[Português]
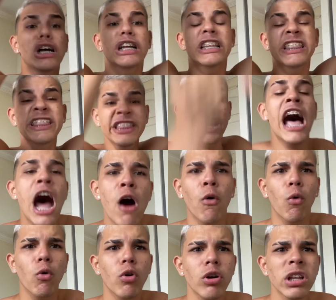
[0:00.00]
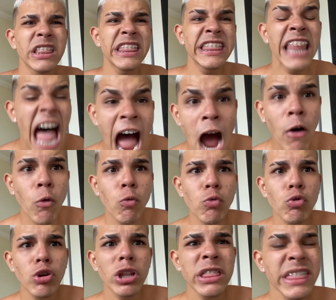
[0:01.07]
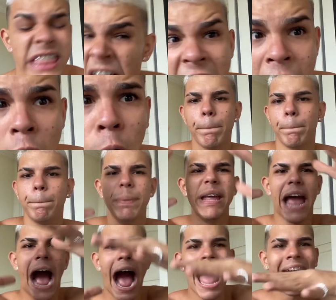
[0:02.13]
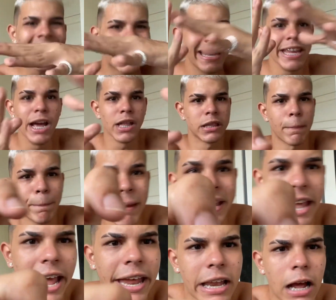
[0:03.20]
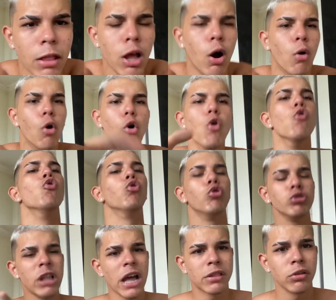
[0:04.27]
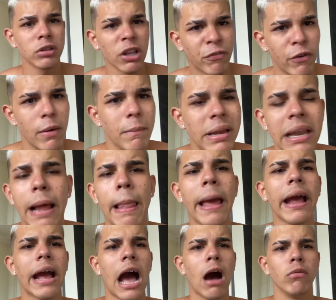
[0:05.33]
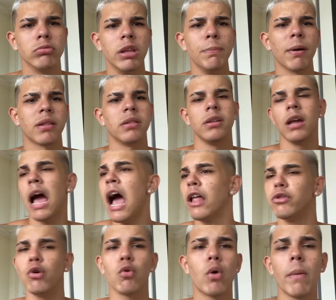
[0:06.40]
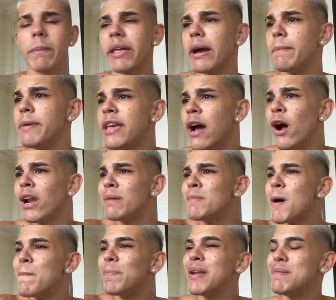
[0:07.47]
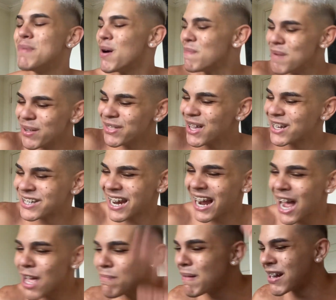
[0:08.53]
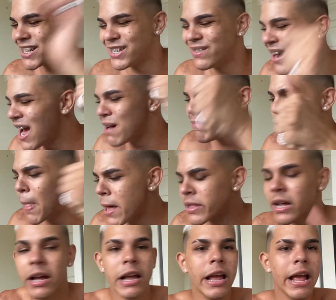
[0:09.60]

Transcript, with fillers: Não! Não! Não! Pirraia, é criança pequena, não. O das outras famílias é legal, tipo assim, ah, de alguma amiga minha, olha meu primo, eu, meu Deus, chega aí baixinho, aí, beleza?